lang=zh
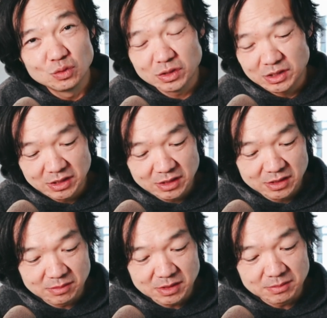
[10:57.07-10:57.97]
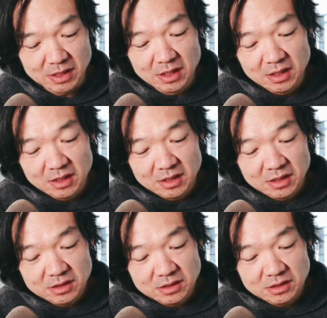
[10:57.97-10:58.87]
是一个怎么怎么，
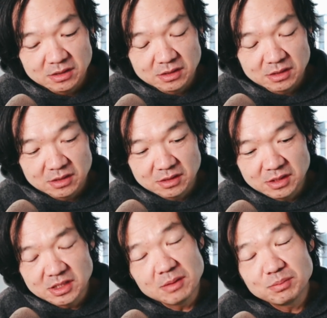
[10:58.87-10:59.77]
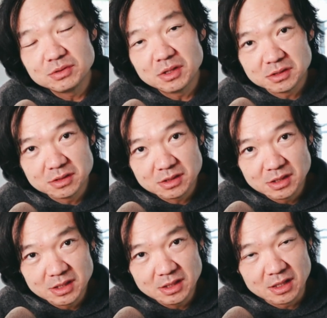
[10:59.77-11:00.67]
这些不需要去设
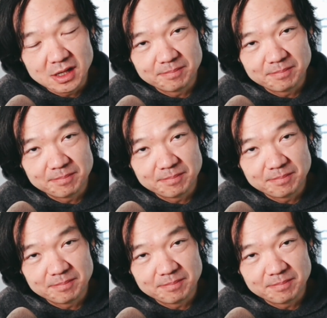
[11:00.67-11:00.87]
定的。